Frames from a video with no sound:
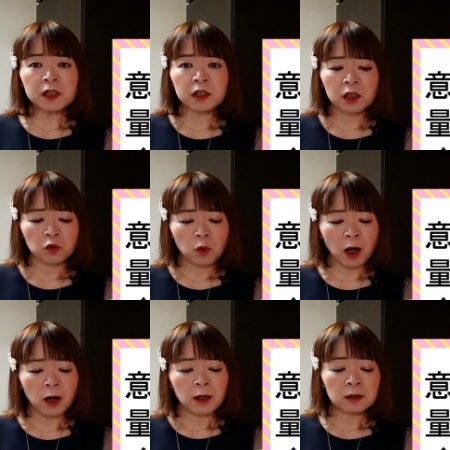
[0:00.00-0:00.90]
識
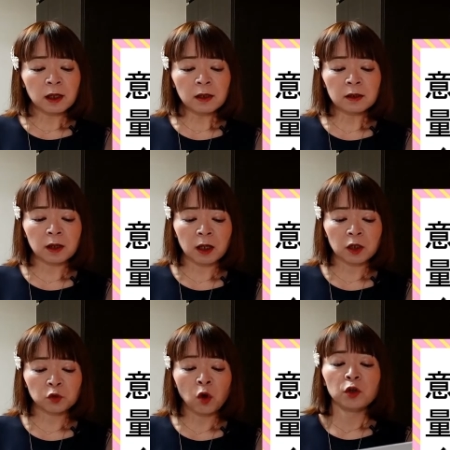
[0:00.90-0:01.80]
は何ら
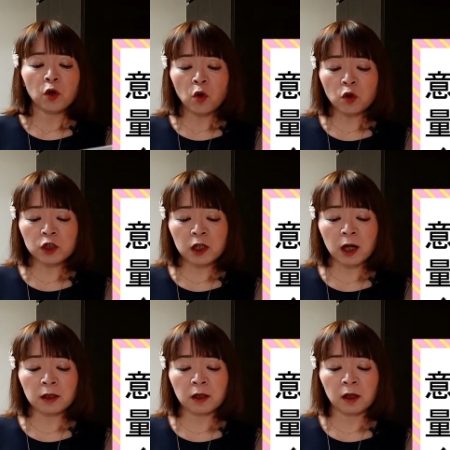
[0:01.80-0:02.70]
かの量子
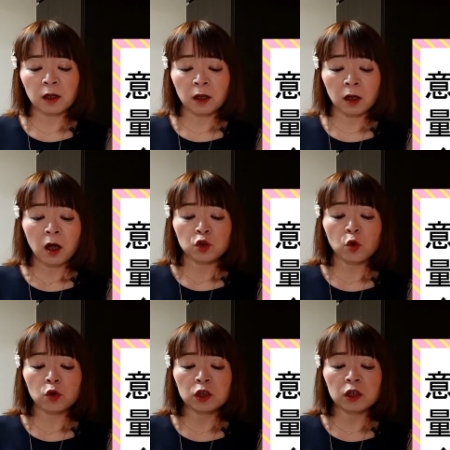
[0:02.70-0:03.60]
過程から
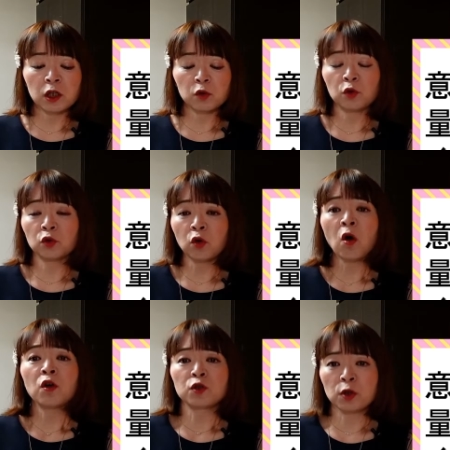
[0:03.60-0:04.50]
生じてくると
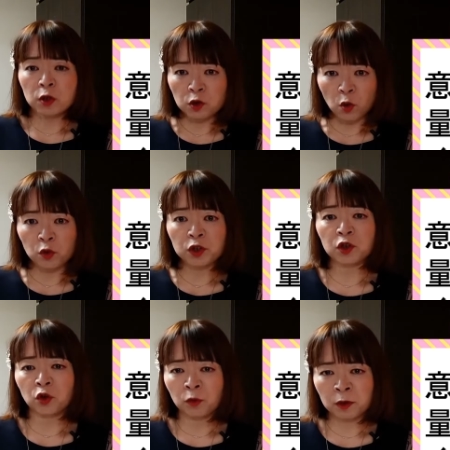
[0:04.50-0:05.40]
推測し
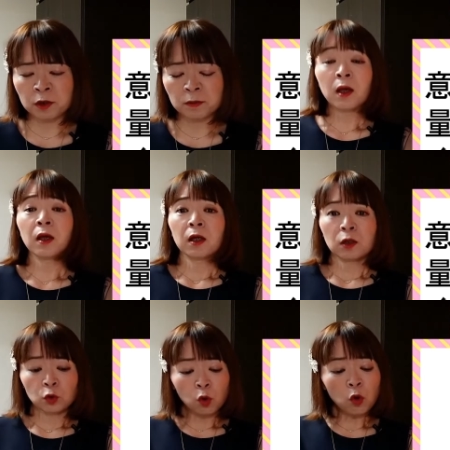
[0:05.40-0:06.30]
ております。
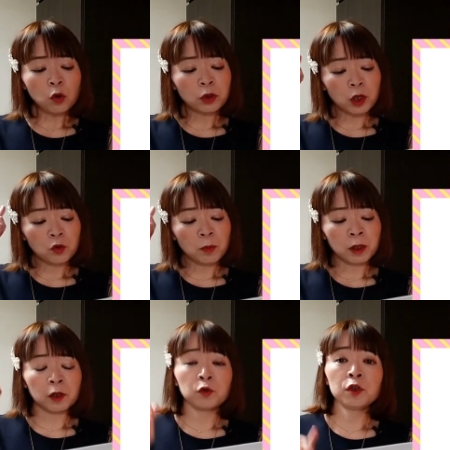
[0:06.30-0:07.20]
脳で生
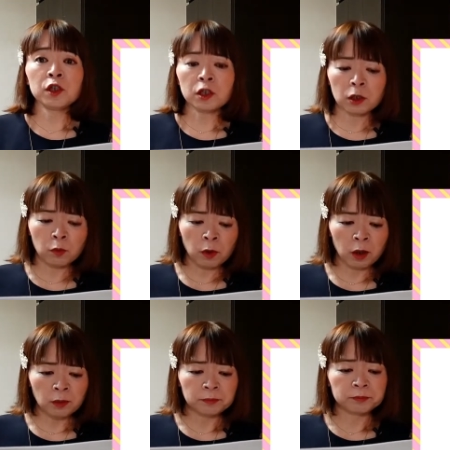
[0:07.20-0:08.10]
まれる意識
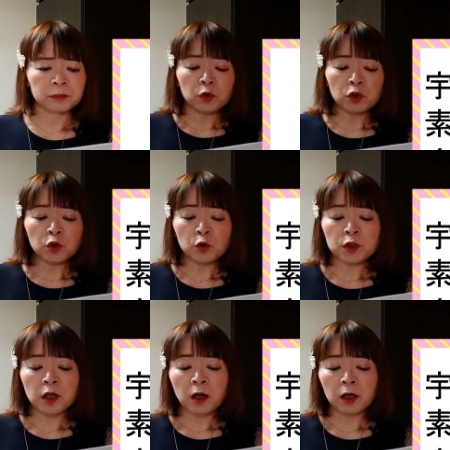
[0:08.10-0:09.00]
は宇宙
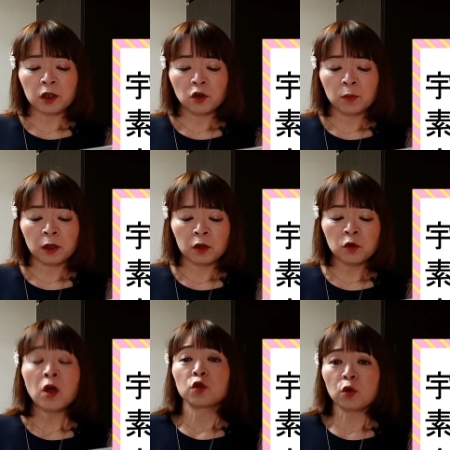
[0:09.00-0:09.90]
世界で生まれ
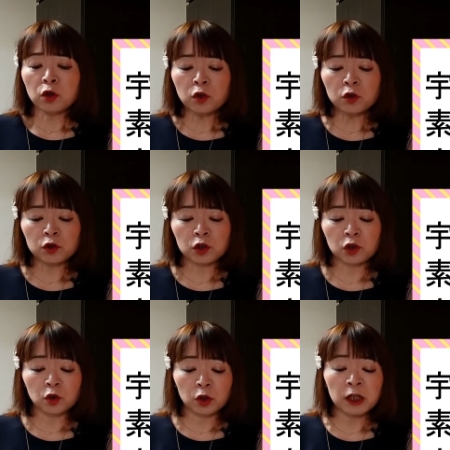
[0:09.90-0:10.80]
る素粒
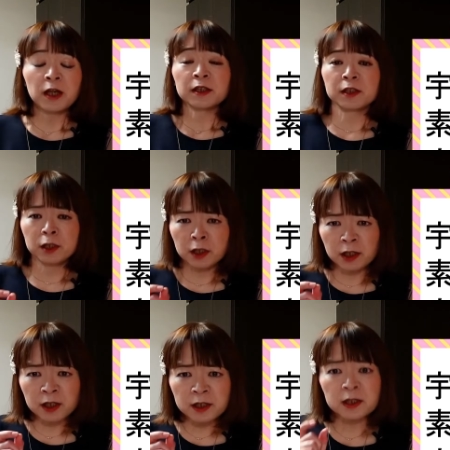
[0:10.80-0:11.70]
子より
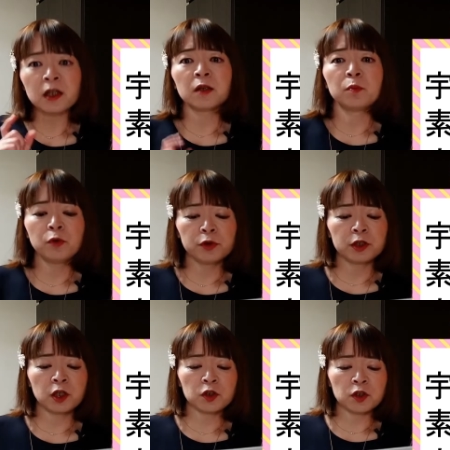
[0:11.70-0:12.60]
小さい物
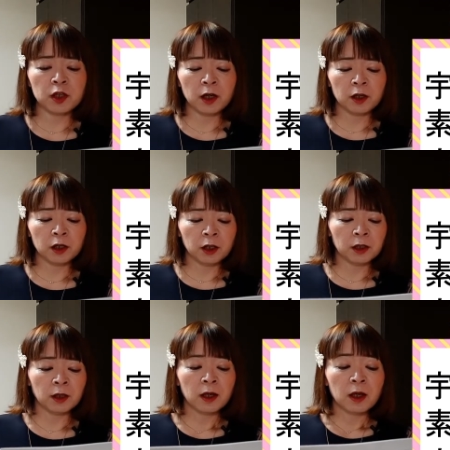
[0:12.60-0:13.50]
質であ
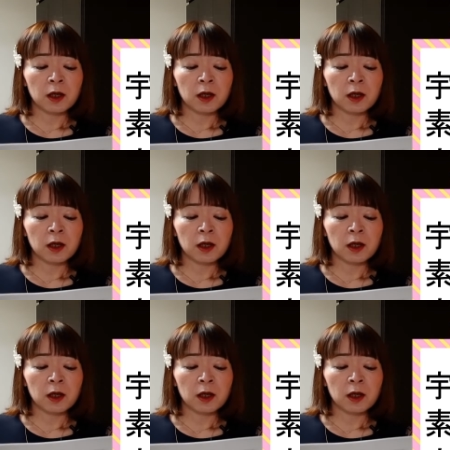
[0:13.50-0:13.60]
り、